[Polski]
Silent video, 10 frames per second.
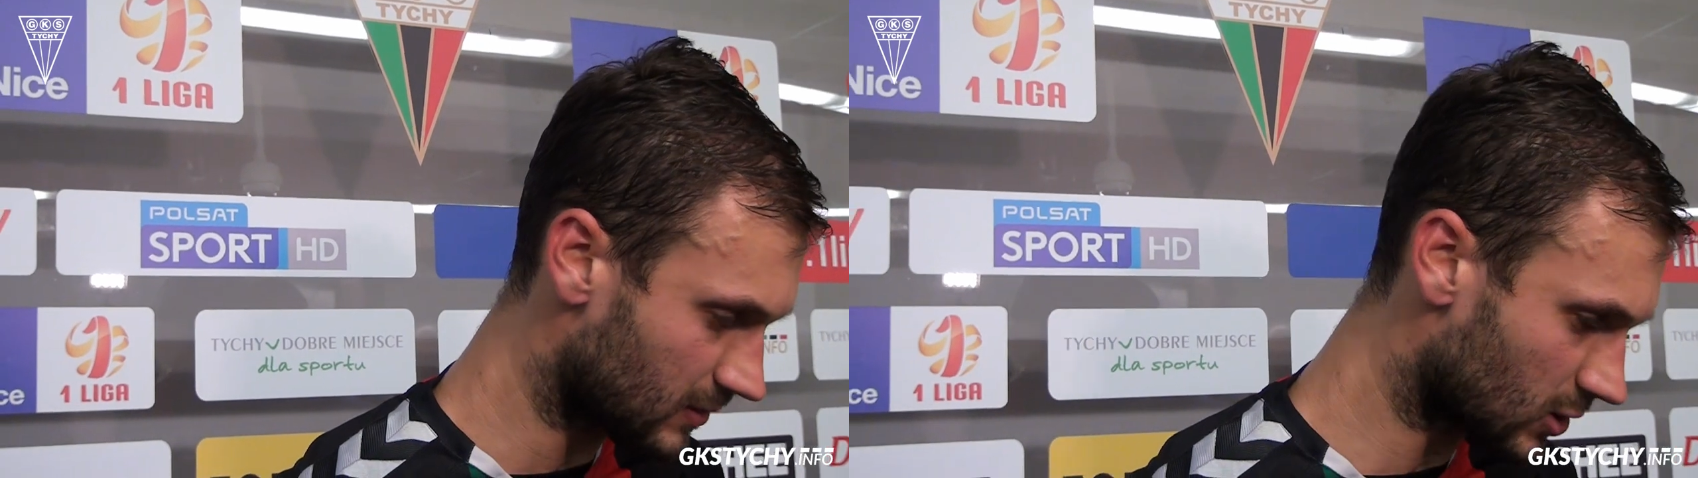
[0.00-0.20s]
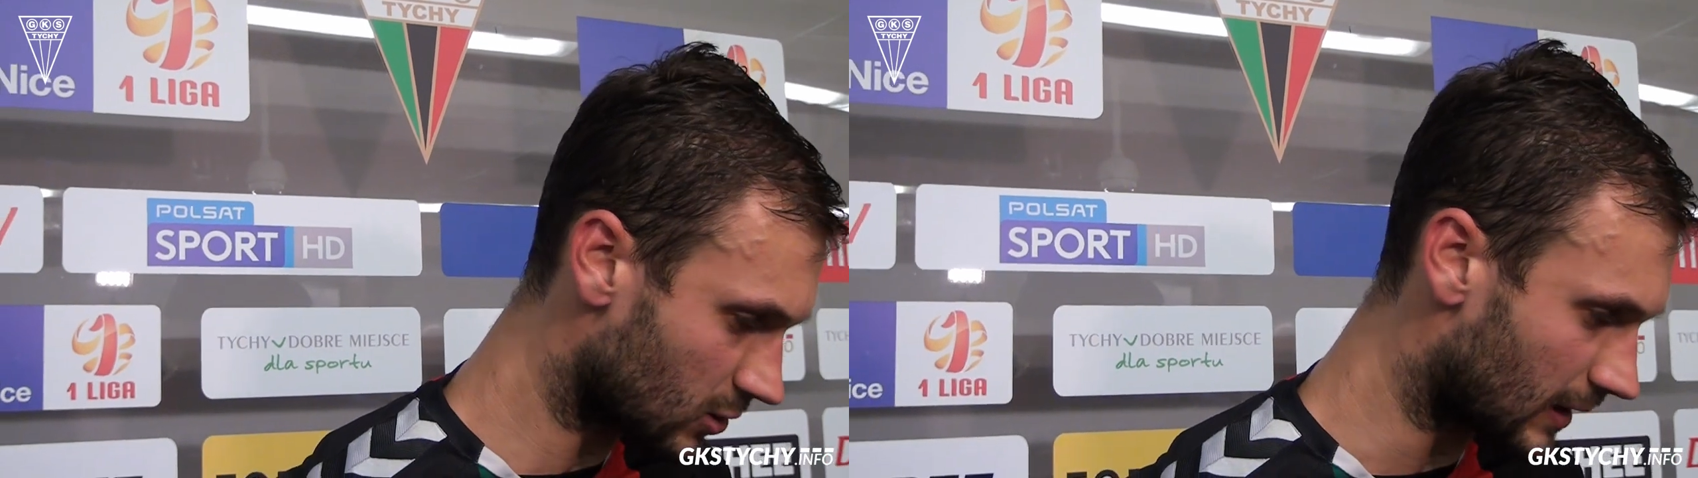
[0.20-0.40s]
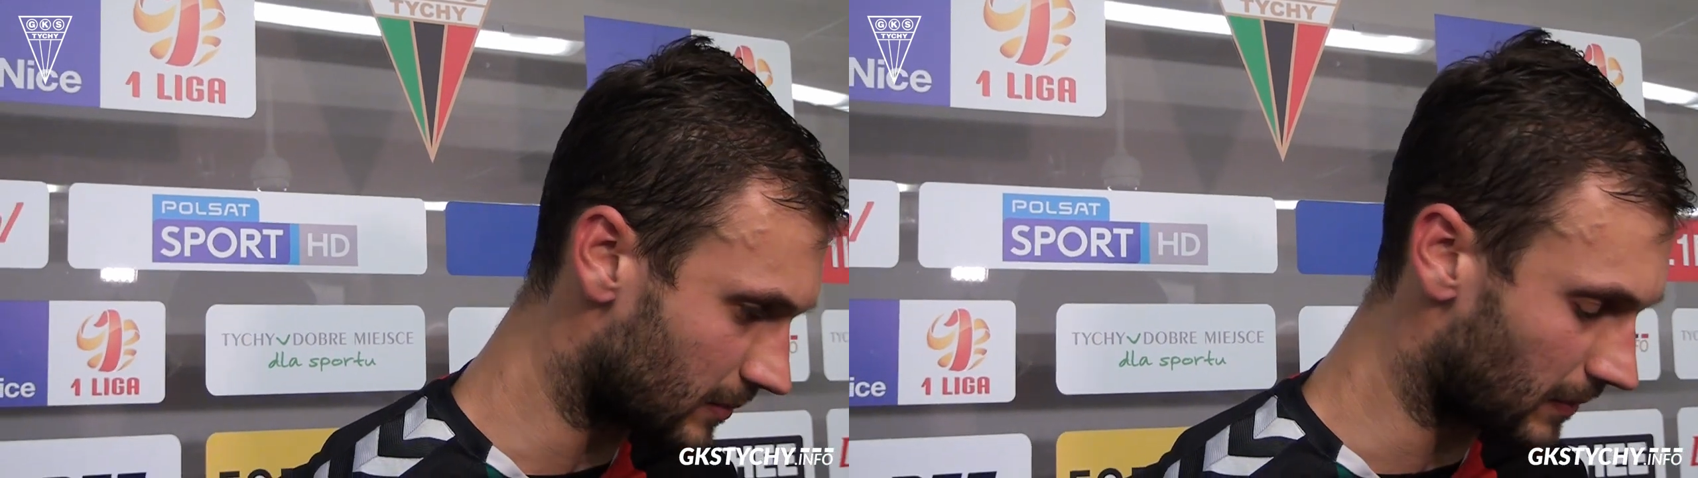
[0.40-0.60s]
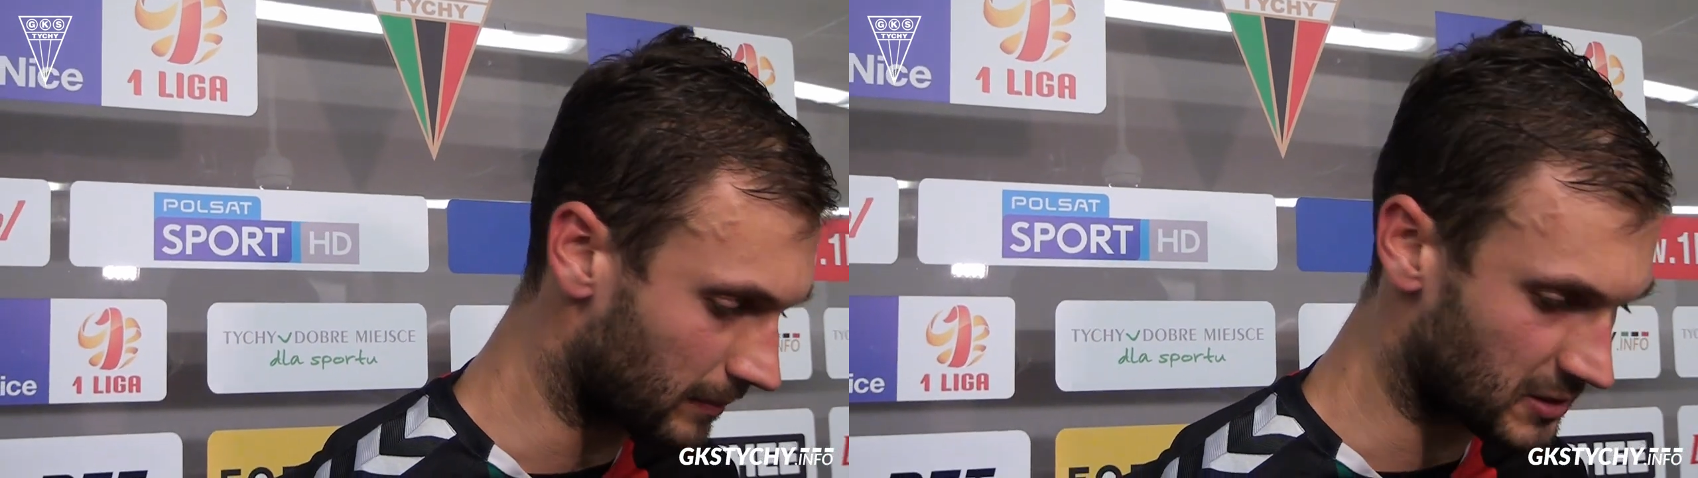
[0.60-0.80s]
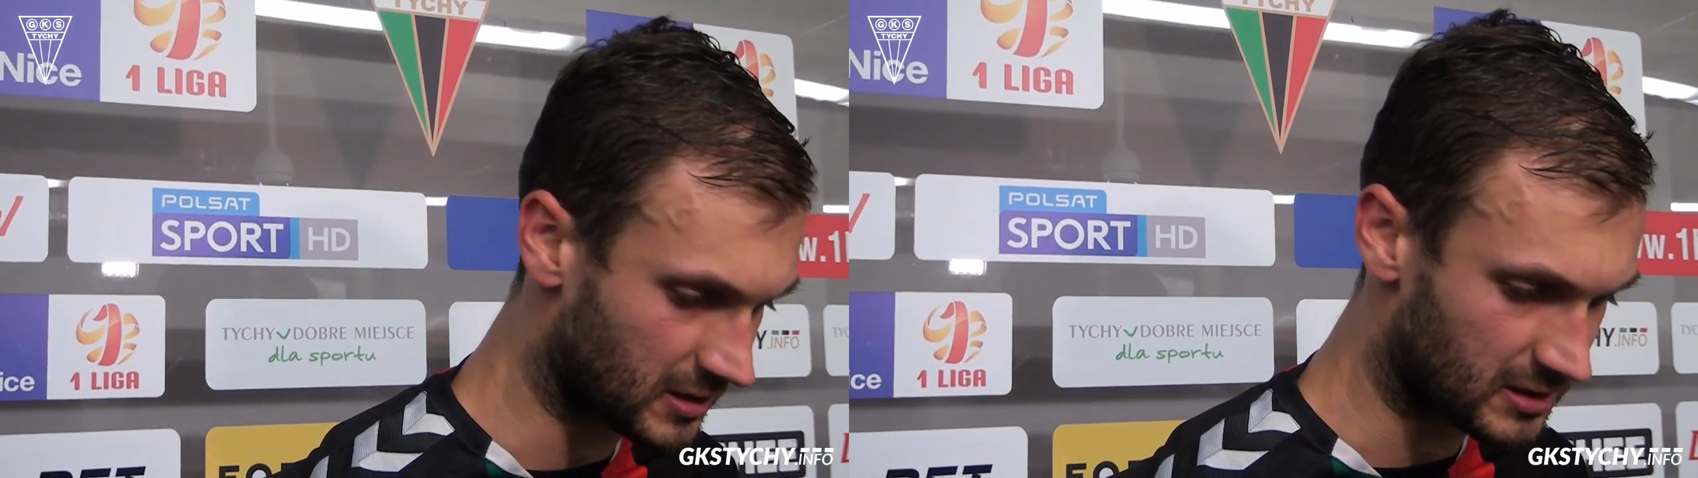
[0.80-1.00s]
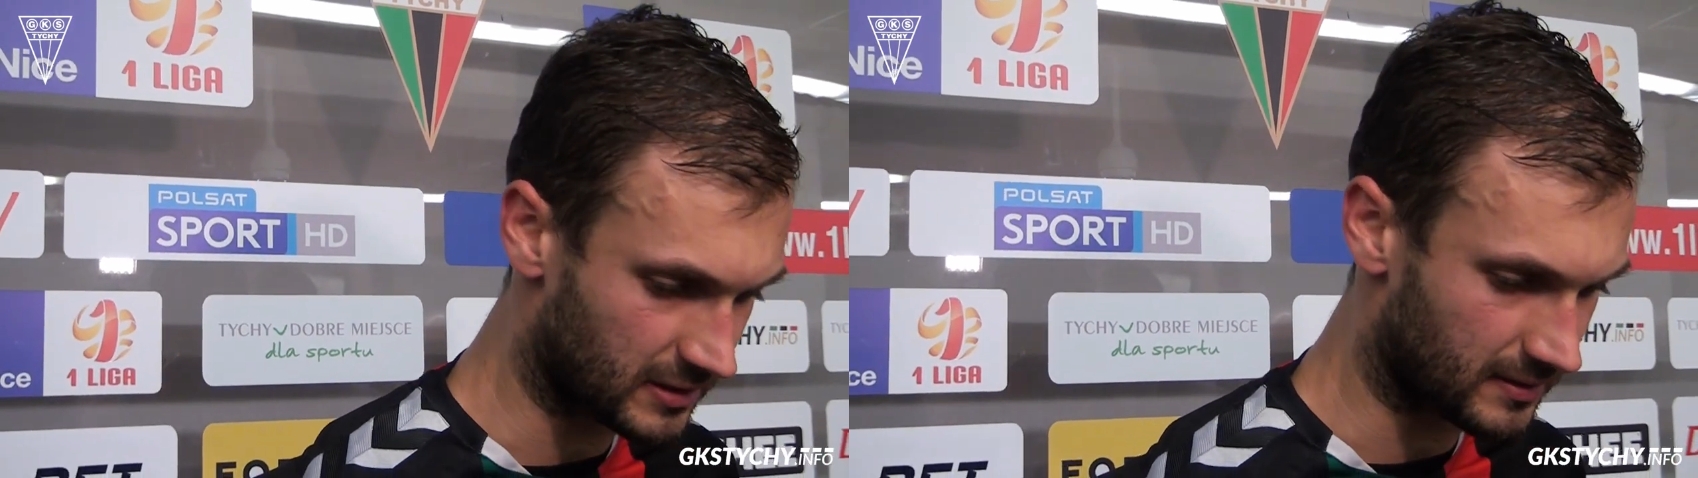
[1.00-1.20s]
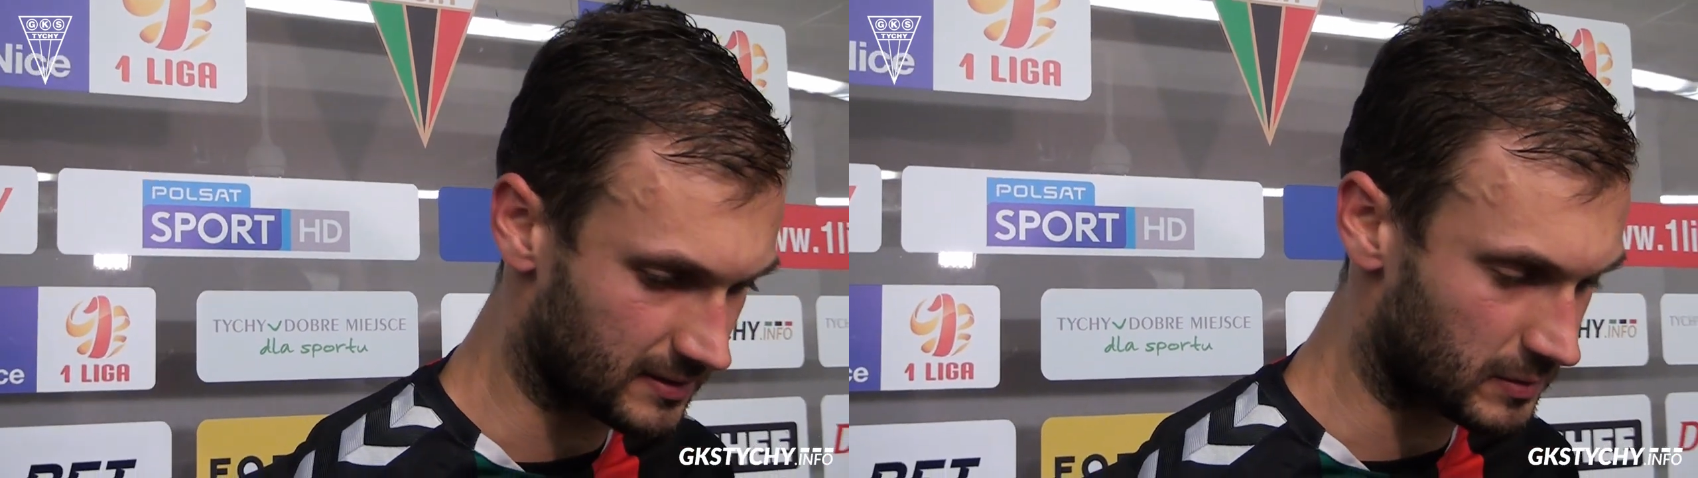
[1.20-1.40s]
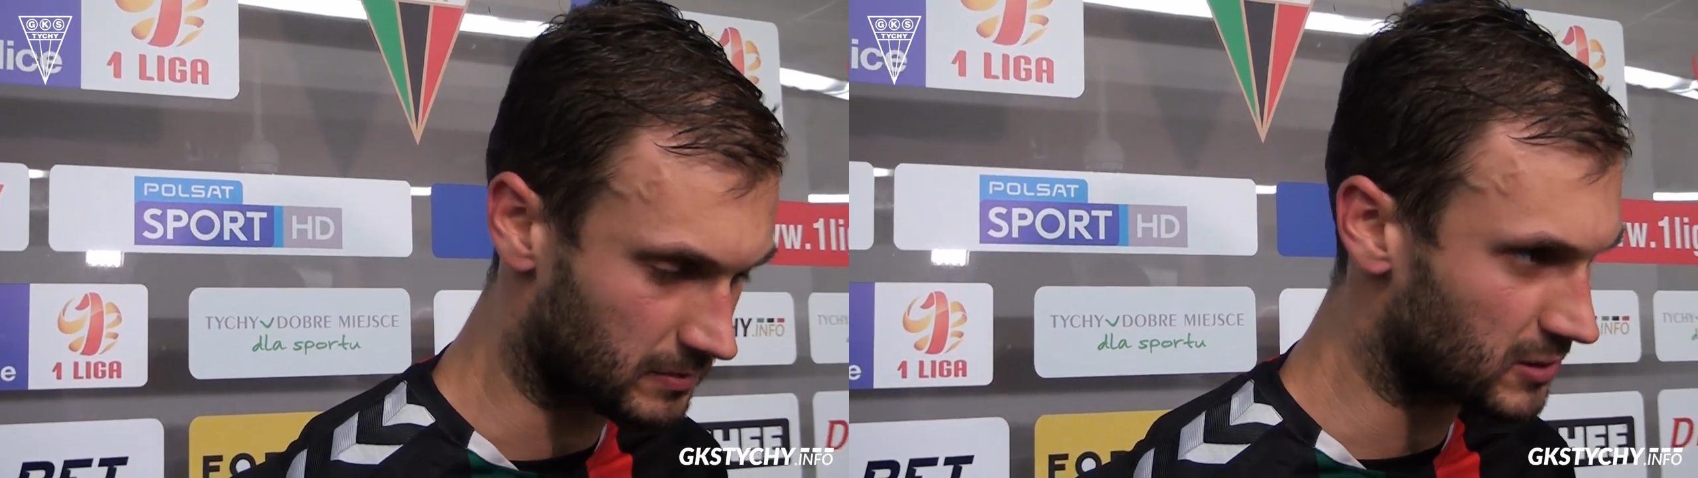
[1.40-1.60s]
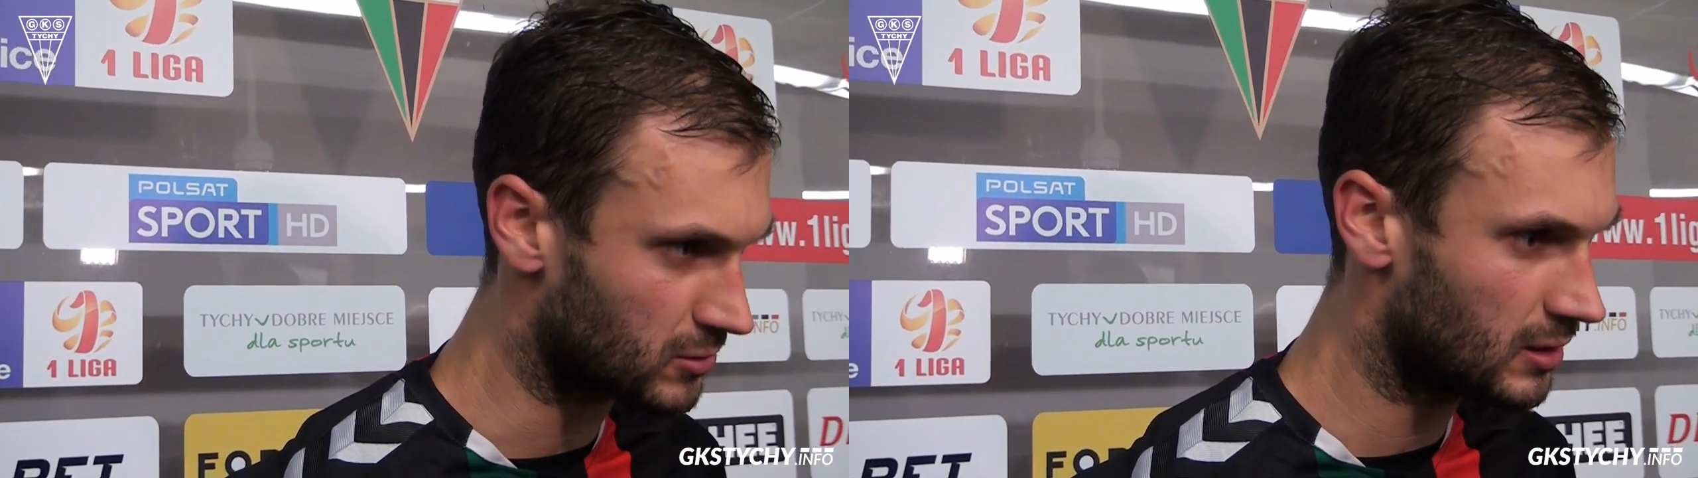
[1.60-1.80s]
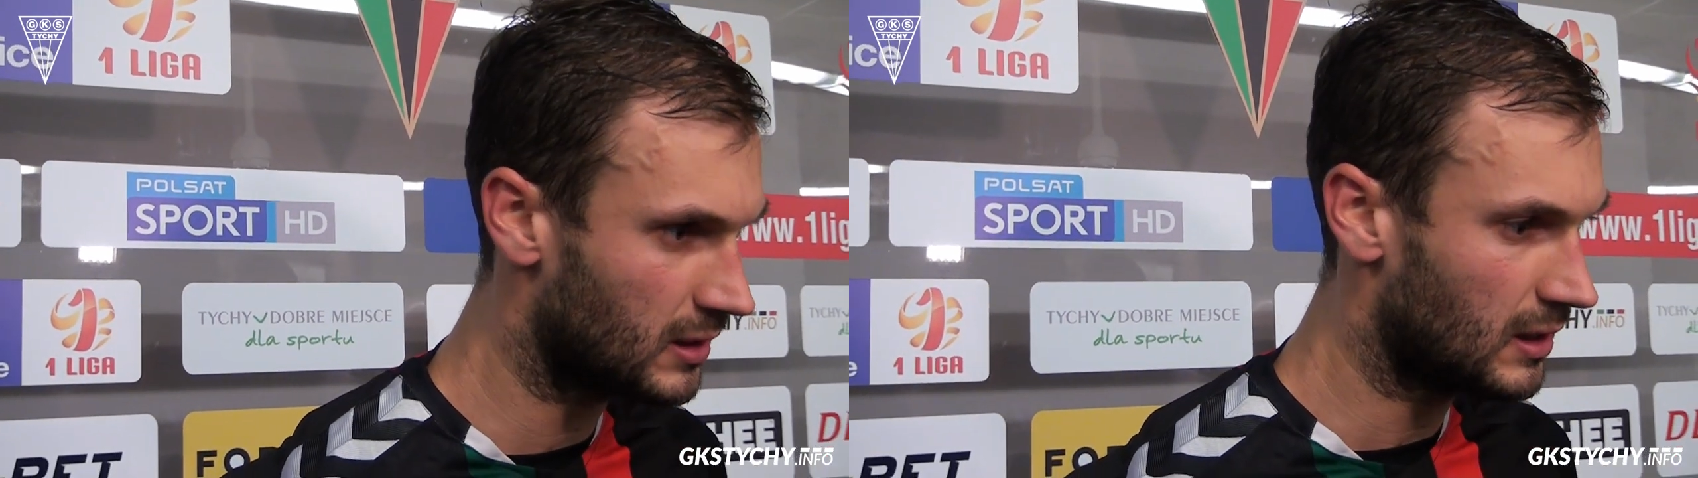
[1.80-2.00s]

no szkoda, mam nadzieję, że w następnym meczu